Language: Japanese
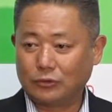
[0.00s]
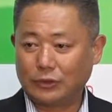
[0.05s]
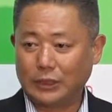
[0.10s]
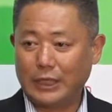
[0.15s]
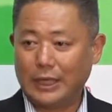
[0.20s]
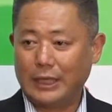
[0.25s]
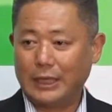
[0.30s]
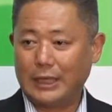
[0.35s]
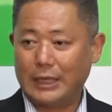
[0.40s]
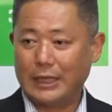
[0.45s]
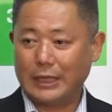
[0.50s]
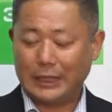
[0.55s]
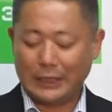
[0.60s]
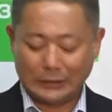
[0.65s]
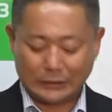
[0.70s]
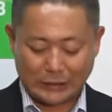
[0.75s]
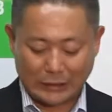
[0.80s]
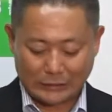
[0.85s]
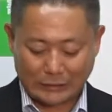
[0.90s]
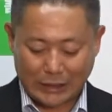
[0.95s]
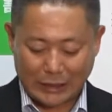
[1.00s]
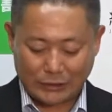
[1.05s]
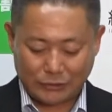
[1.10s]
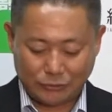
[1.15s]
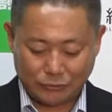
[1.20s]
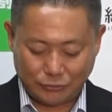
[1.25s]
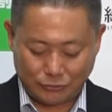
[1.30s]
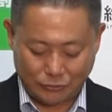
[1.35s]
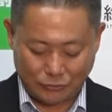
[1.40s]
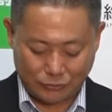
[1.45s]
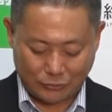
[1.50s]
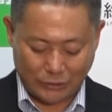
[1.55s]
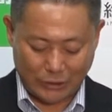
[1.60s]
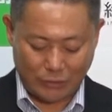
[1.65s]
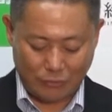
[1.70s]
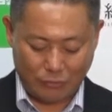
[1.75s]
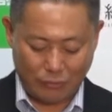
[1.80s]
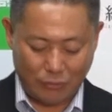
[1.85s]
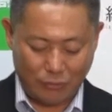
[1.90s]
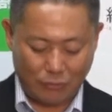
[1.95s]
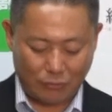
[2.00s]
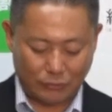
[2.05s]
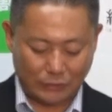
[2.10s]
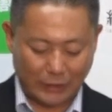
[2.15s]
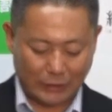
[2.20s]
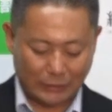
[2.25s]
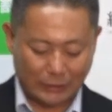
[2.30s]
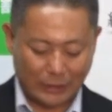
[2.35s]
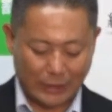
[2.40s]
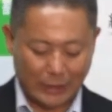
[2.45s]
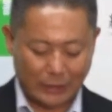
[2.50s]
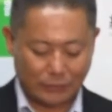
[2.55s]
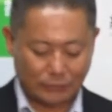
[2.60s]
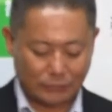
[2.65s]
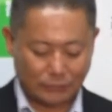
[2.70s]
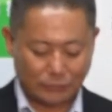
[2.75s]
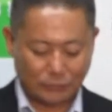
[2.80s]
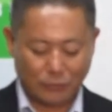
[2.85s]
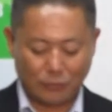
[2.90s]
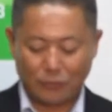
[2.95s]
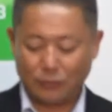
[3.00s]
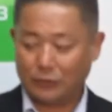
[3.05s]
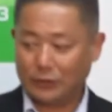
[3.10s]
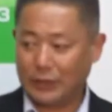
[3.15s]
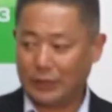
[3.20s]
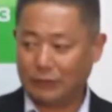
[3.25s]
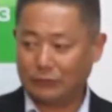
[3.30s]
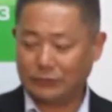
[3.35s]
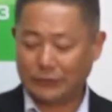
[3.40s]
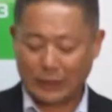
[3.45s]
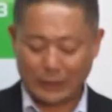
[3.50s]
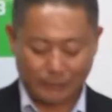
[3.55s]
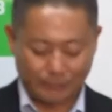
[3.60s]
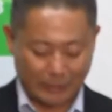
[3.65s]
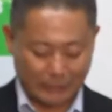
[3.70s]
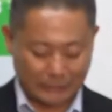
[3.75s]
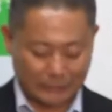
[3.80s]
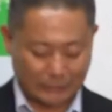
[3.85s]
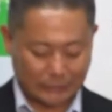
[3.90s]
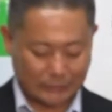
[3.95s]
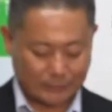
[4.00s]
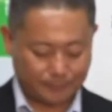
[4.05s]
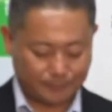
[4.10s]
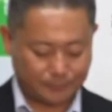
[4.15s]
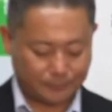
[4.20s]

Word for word: で、えー、現在、最終調整を行っているところでございます。